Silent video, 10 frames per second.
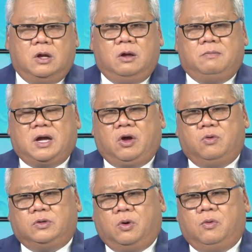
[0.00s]
mà cái
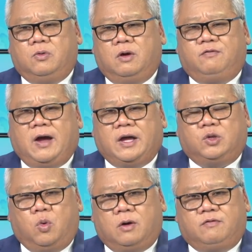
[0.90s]
hôn thú nó phải
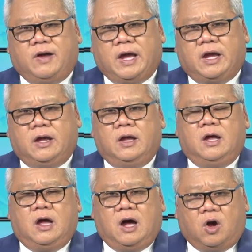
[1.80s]
thuộc về
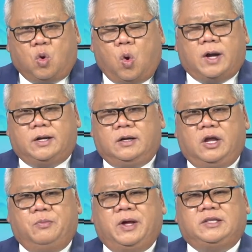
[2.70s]
ở quận
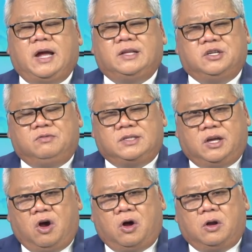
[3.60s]
nếu mà ta trong
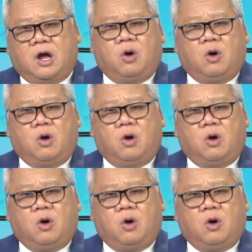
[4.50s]
Sài Gòn, ở